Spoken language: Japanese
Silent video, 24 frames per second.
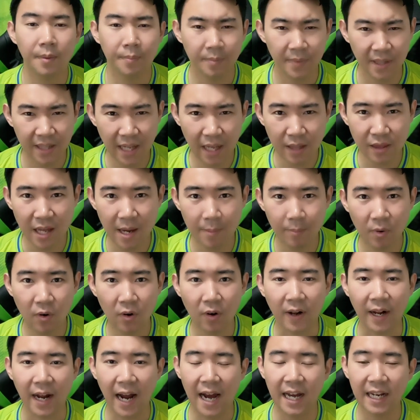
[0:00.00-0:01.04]
皆さん
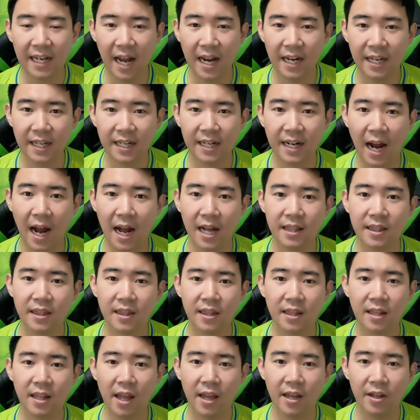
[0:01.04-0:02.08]
もかなり感
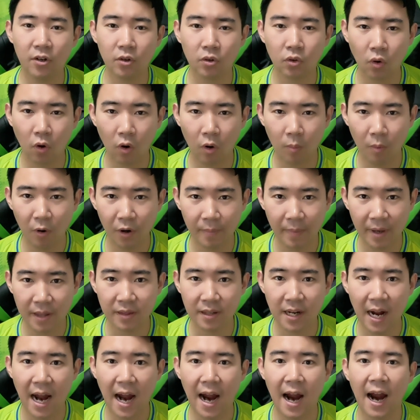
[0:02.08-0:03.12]
じていると思いま
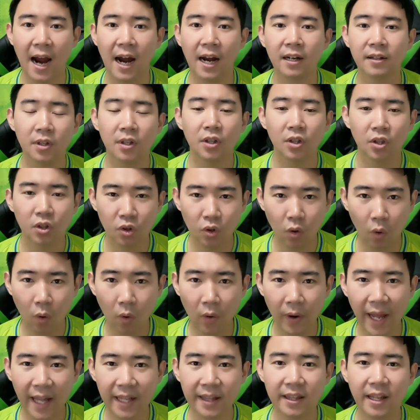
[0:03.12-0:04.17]
すが、
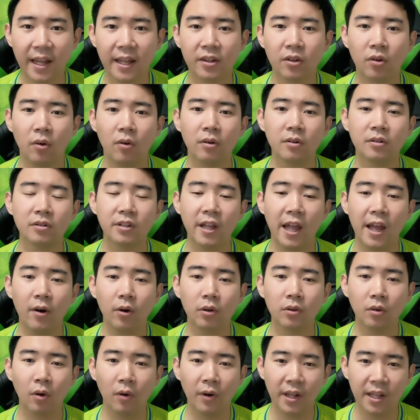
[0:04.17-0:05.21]
どうやって得点
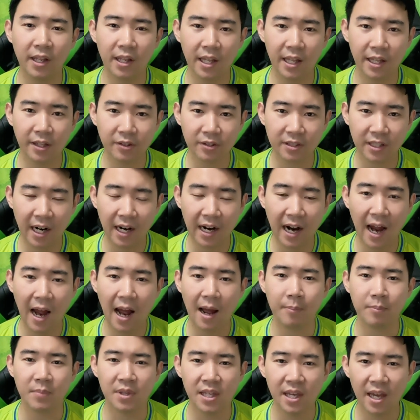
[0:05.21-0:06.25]
を取りに行くか
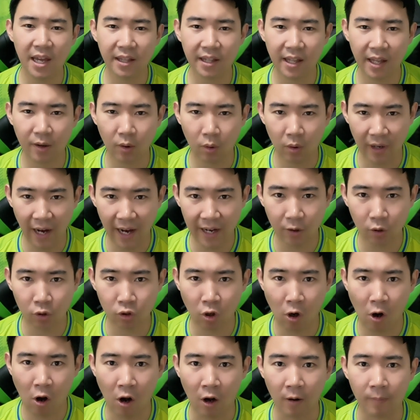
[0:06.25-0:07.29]
が見えてこないこ
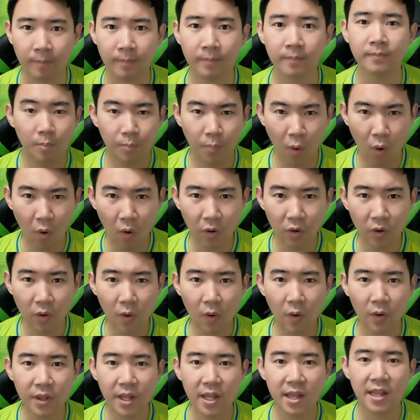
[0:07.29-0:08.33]
と、ボール
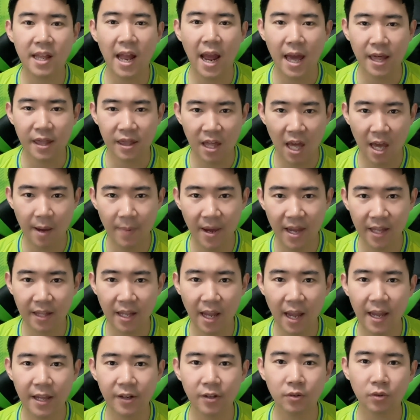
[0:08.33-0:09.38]
を保持して攻め
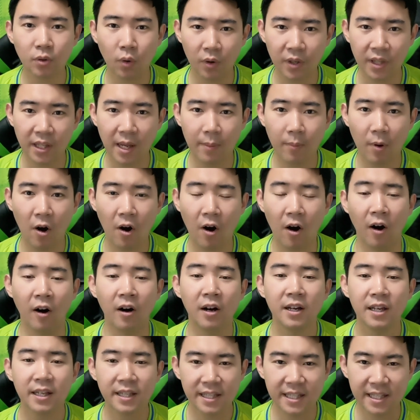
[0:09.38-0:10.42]
ている時でも
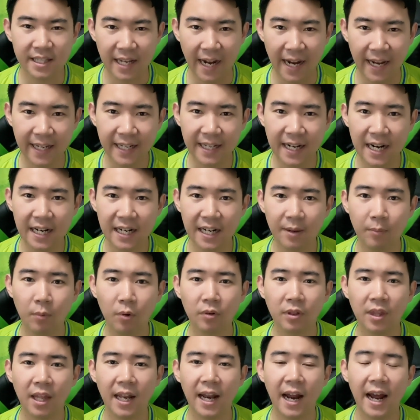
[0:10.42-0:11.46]
期待感が
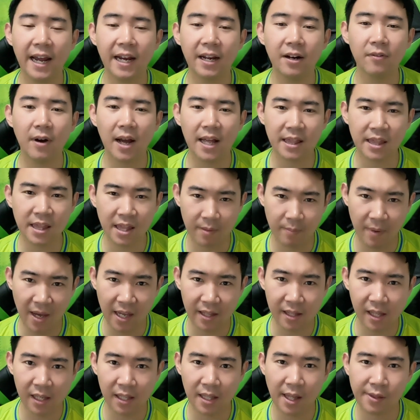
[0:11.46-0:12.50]
持てないのは致
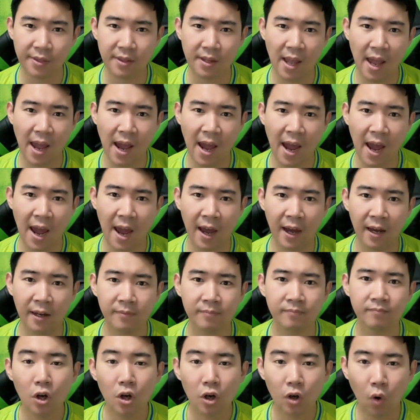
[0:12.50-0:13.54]
命的ですね。
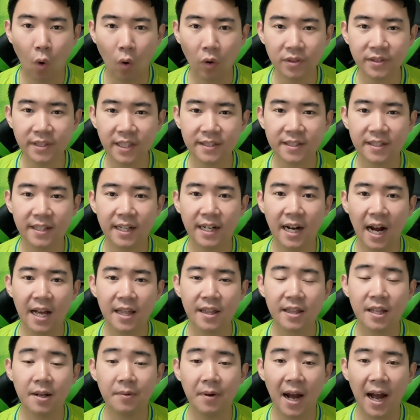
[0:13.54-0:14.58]
今節に
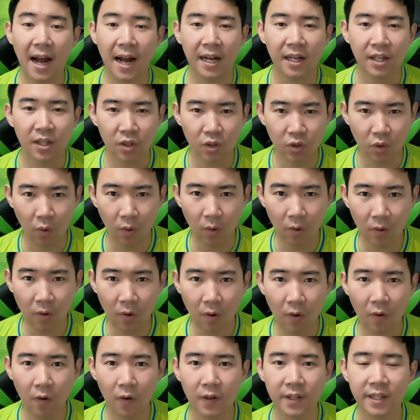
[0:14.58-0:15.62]
関しては、ど
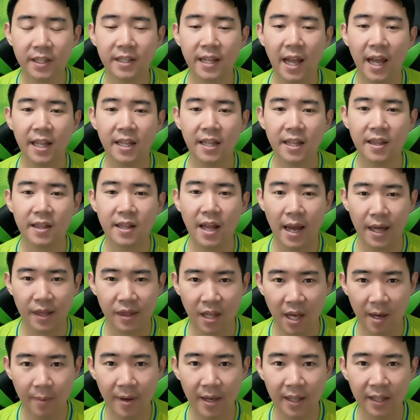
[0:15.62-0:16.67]
こを起点にして
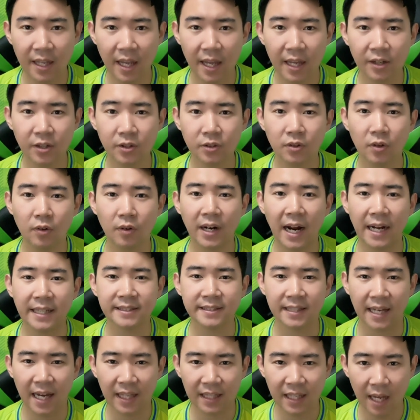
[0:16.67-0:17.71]
攻めていくのか
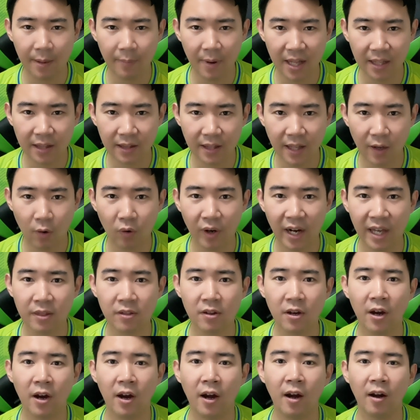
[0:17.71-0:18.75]
定まっておら
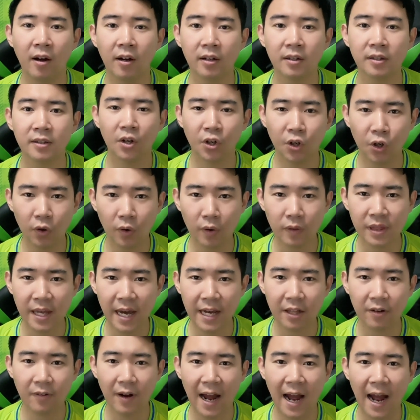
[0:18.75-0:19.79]
ず、両
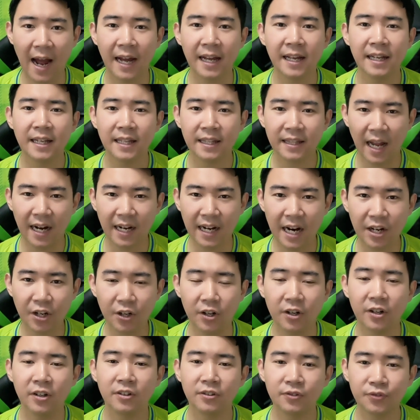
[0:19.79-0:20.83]
サイドは高
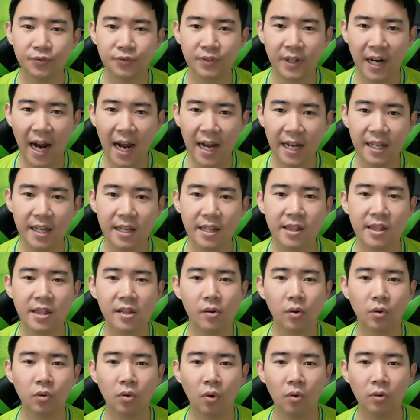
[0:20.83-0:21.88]
く深い位
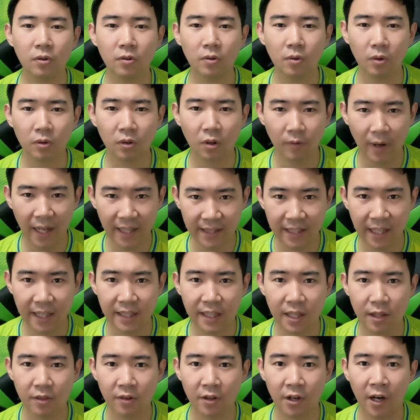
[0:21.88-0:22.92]
置を取ることはで
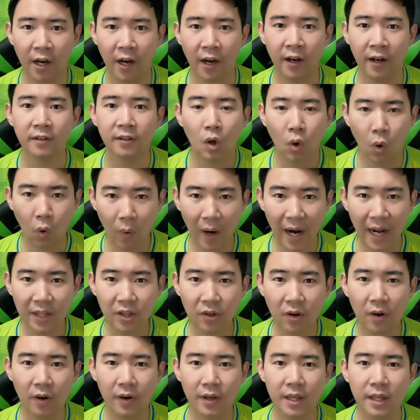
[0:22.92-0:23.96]
きず、
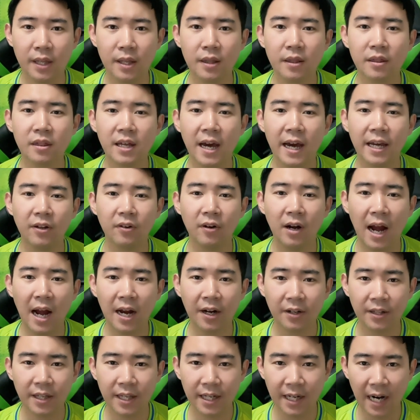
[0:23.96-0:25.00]
フォワード、
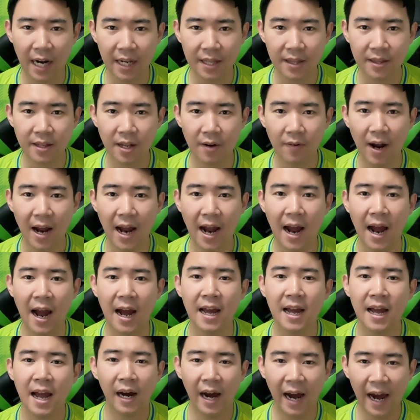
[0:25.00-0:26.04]
インサイドハーフに関しては
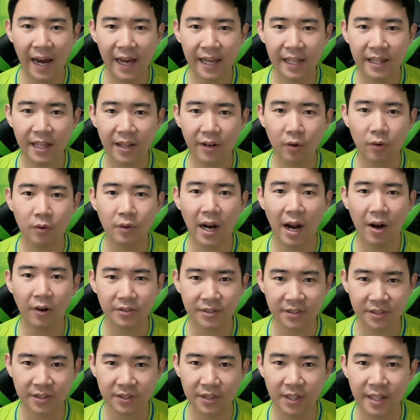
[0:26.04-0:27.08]
相手の裏を
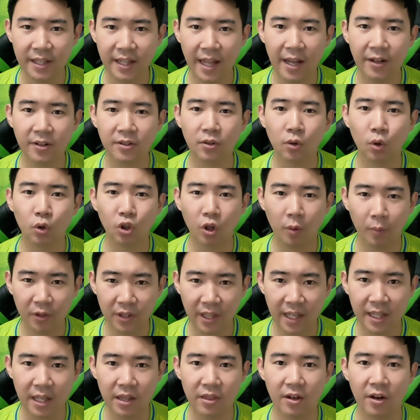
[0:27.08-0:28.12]
ついていくことも
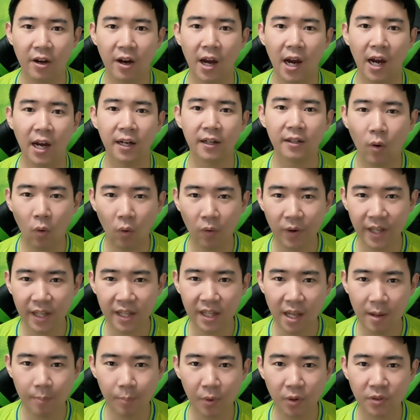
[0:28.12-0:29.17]
できず、降り
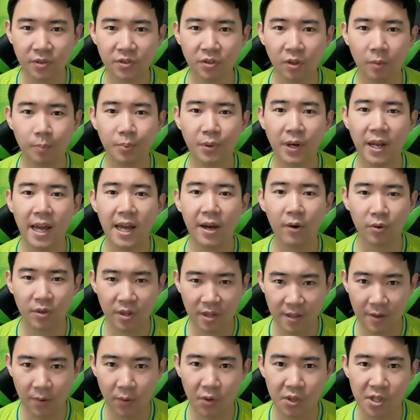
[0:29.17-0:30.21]
てポストプレーを
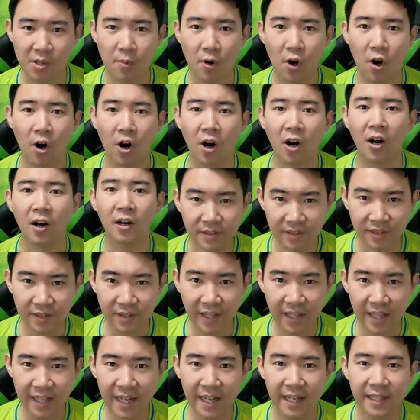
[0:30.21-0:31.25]
しようにも
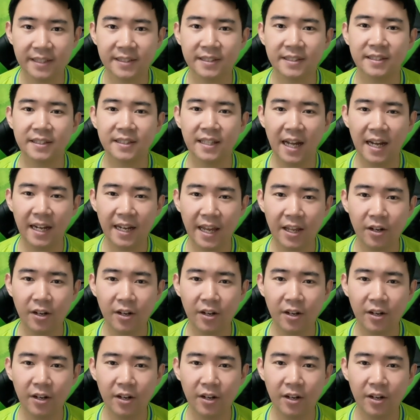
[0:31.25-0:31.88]
次につな